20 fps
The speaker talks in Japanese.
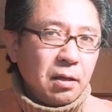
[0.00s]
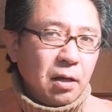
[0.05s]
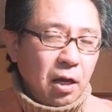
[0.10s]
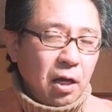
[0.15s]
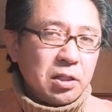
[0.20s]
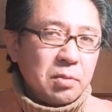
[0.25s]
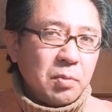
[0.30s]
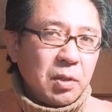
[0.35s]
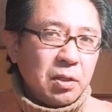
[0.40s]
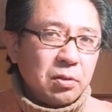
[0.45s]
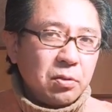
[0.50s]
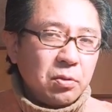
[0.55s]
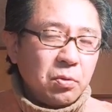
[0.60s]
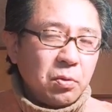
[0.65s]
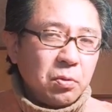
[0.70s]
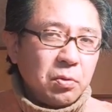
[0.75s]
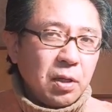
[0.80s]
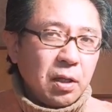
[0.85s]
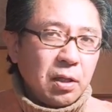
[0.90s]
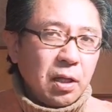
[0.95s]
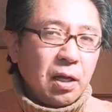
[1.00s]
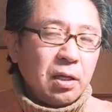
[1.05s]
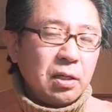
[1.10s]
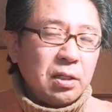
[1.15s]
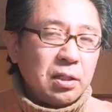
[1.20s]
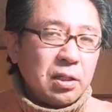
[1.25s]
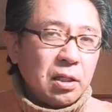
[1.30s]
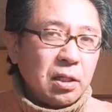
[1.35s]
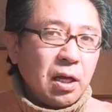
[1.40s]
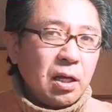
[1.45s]
廃止まですることはな
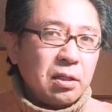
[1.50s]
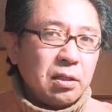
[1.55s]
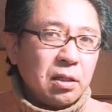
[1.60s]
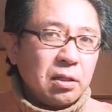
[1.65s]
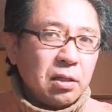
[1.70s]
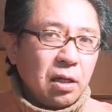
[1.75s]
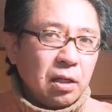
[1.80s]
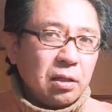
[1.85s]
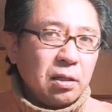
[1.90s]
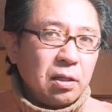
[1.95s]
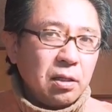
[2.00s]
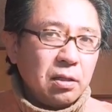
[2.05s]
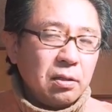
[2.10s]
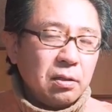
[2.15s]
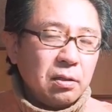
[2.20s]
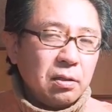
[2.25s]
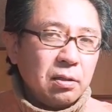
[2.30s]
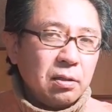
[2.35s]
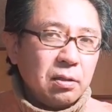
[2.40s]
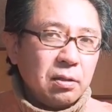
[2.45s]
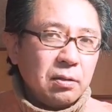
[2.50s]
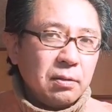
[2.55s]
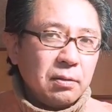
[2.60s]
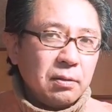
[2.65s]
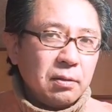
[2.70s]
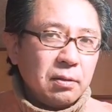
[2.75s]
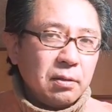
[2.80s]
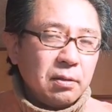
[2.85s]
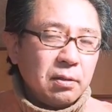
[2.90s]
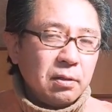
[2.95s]
いんじゃないんですかって
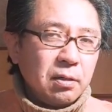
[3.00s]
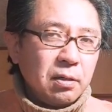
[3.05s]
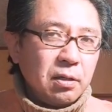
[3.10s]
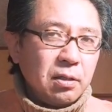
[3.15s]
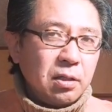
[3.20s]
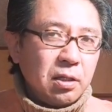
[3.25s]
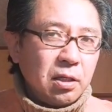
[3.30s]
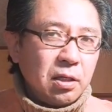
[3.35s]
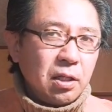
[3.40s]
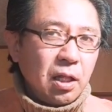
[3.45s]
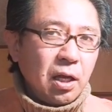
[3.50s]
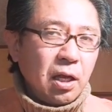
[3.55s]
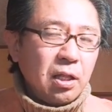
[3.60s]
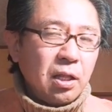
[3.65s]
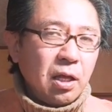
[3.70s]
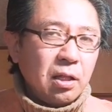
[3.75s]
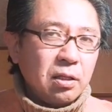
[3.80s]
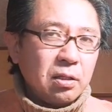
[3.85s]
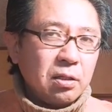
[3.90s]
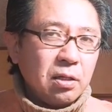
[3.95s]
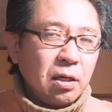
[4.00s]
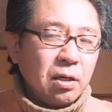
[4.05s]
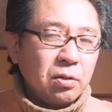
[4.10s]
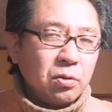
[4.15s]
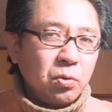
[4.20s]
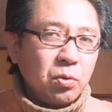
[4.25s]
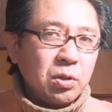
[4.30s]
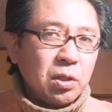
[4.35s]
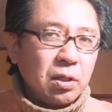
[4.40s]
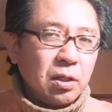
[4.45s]
言っていただけないですか。
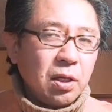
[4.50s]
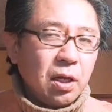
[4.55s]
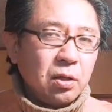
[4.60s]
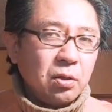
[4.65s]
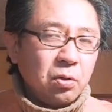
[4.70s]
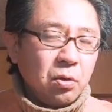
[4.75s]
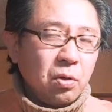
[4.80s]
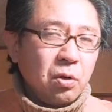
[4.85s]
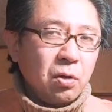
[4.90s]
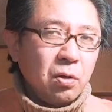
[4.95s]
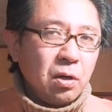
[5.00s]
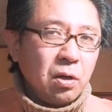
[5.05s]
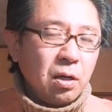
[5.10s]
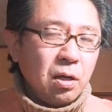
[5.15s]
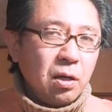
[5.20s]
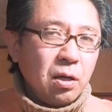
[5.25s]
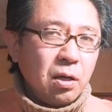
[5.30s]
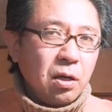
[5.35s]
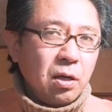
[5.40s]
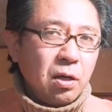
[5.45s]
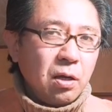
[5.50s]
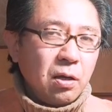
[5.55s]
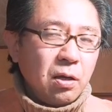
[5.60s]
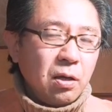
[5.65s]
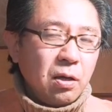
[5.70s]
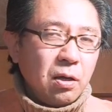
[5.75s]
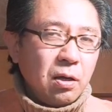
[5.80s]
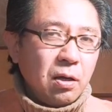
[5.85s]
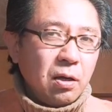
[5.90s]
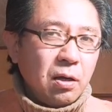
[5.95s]
そうじゃないと、
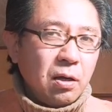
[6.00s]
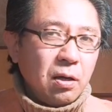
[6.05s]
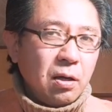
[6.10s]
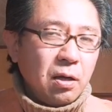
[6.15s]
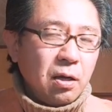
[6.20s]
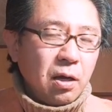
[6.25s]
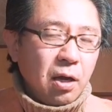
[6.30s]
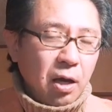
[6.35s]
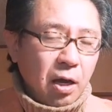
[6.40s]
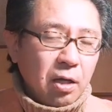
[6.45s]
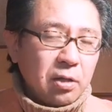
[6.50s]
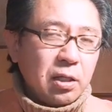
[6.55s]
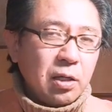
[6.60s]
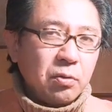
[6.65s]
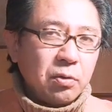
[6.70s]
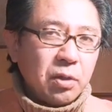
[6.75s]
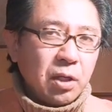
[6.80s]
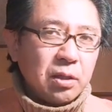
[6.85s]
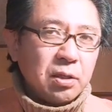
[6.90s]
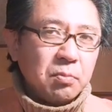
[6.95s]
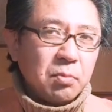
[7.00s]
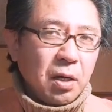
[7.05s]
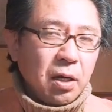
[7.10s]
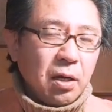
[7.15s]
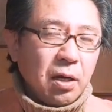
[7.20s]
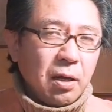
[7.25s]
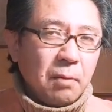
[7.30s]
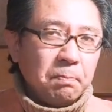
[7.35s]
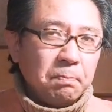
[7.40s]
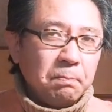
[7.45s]
あなたの立場
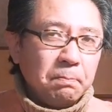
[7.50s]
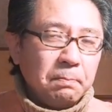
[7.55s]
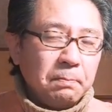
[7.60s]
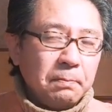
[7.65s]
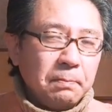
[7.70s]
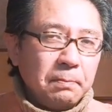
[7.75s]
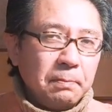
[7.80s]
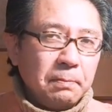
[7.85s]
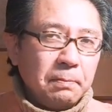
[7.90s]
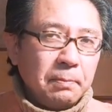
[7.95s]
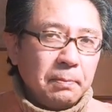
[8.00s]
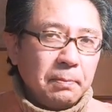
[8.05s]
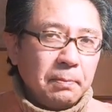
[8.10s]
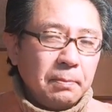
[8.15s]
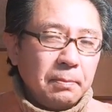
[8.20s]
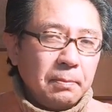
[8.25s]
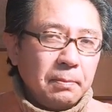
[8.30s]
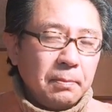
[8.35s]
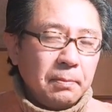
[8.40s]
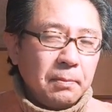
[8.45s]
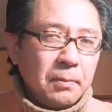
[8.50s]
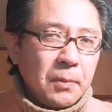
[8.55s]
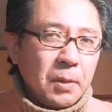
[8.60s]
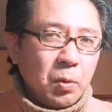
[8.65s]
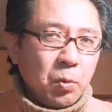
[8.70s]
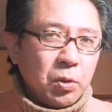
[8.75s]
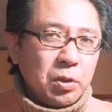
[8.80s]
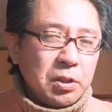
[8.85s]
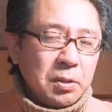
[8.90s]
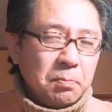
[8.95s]
が、
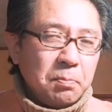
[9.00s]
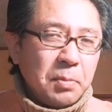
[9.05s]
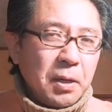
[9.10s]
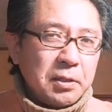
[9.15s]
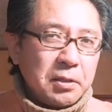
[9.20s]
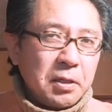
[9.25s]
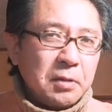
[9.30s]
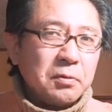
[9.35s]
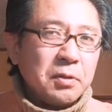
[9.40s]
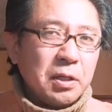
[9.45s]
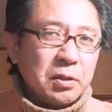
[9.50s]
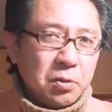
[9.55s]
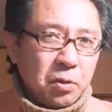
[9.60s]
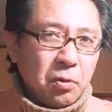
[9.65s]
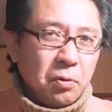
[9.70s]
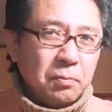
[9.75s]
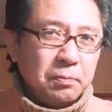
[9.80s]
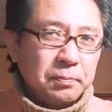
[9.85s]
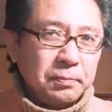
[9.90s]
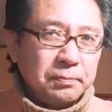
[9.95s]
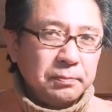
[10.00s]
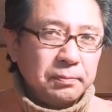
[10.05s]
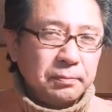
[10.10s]
俺心配してるんですよ。